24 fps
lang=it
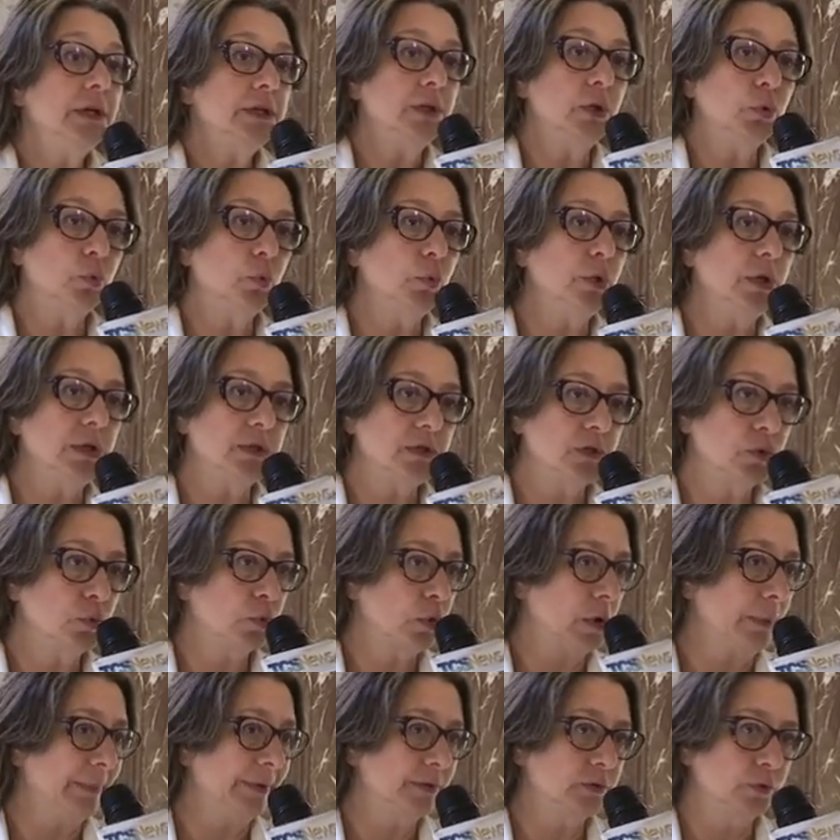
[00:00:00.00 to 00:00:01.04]
di cui
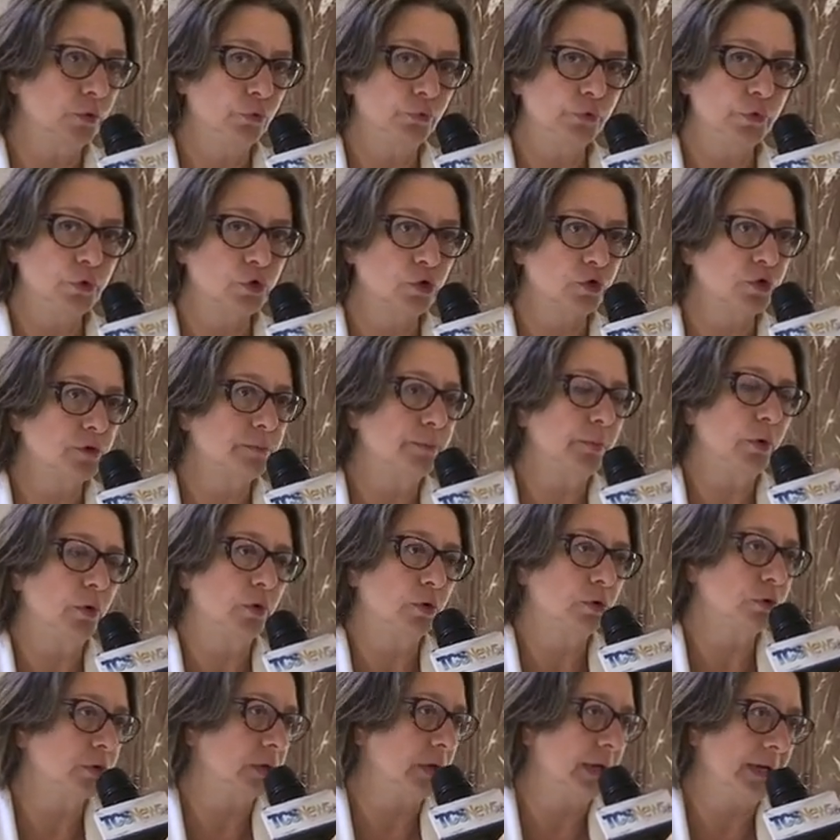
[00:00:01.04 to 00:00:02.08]
sicuramente l'ufficio
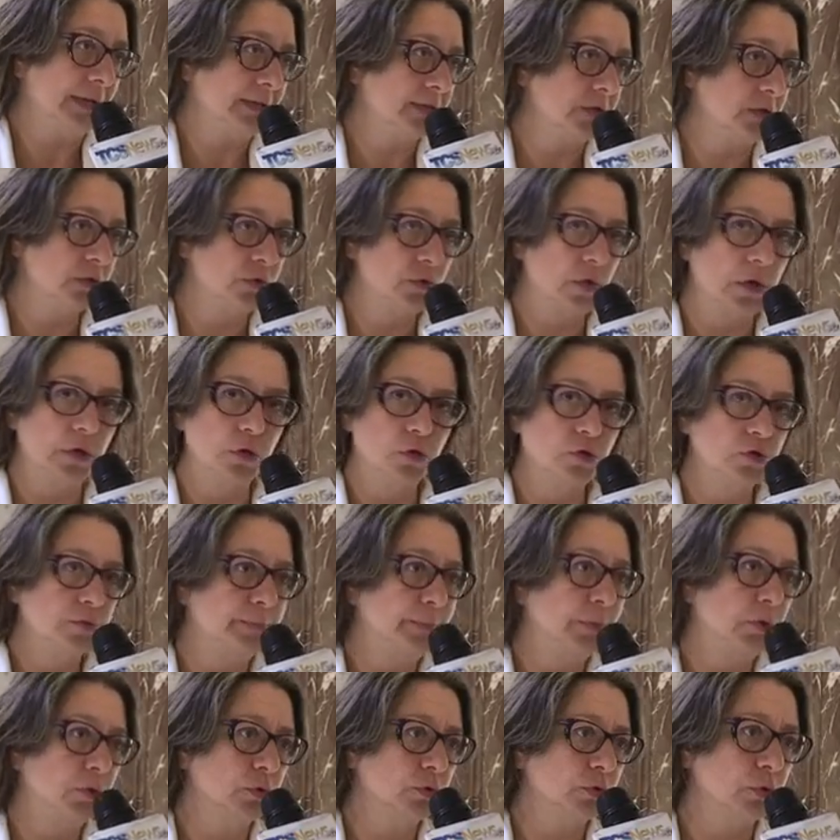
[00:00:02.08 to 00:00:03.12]
sport e l'assessore allo
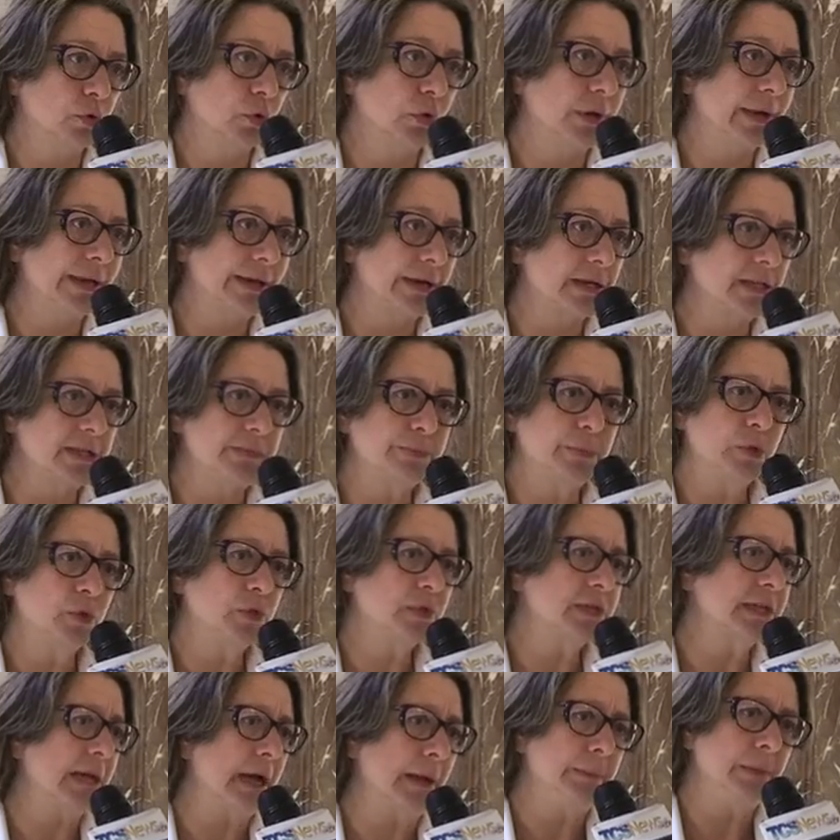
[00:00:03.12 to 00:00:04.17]
sport non è
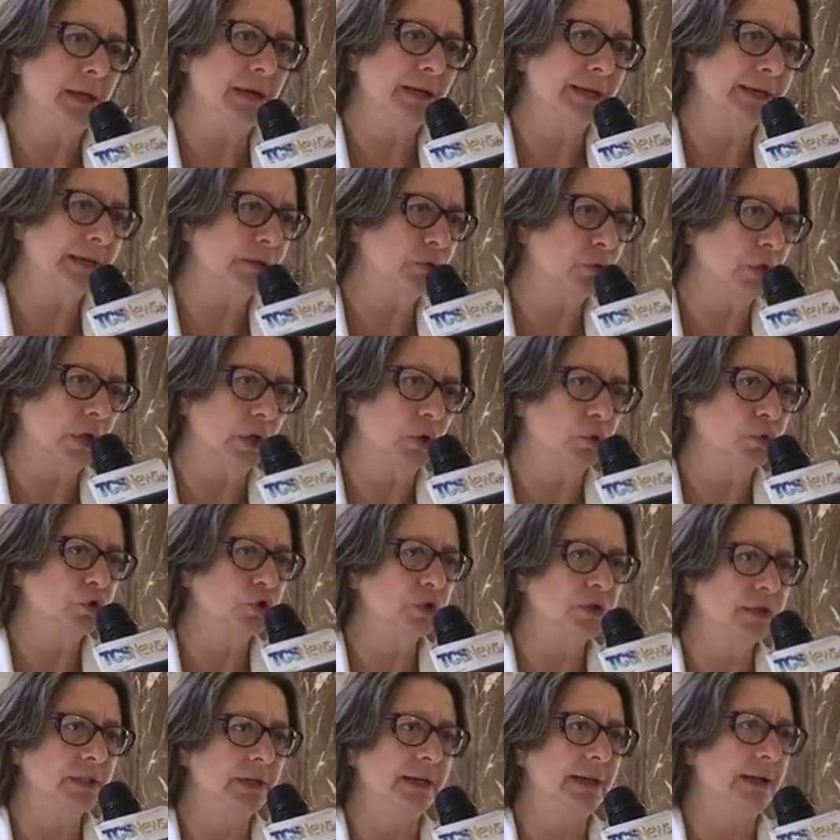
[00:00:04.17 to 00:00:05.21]
responsabile, credo che non
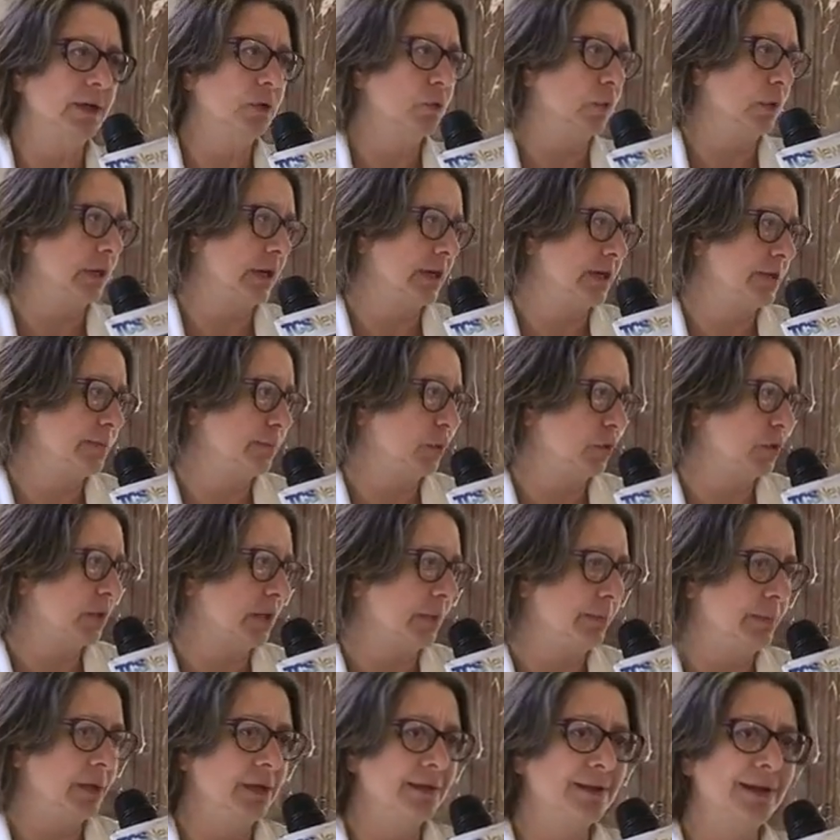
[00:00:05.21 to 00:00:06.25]
ci sia neanche anche una
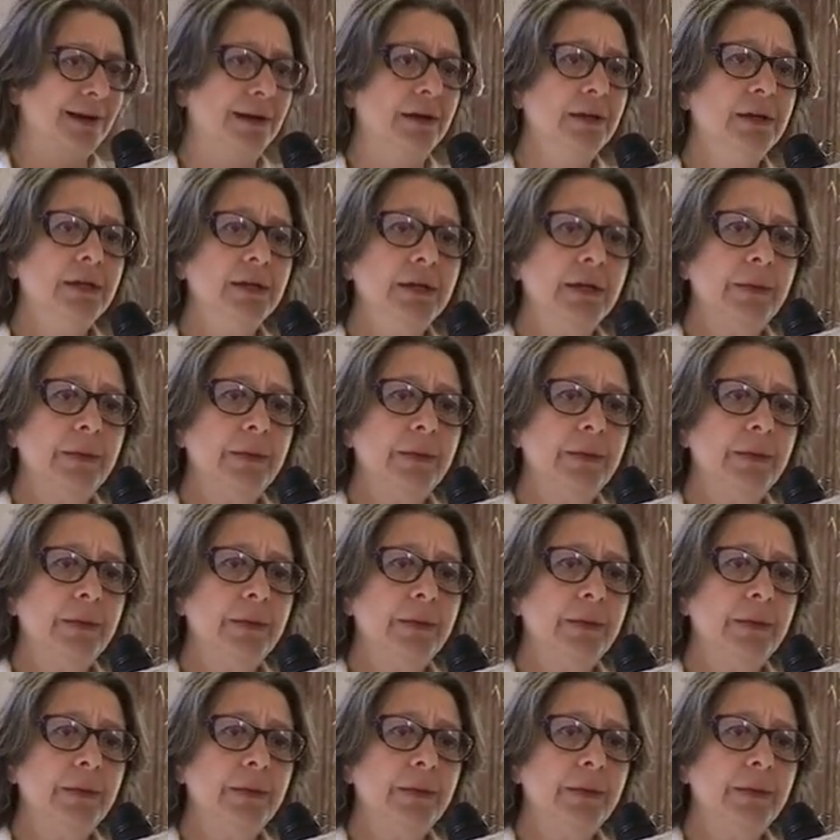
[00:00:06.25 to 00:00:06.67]
responsabilità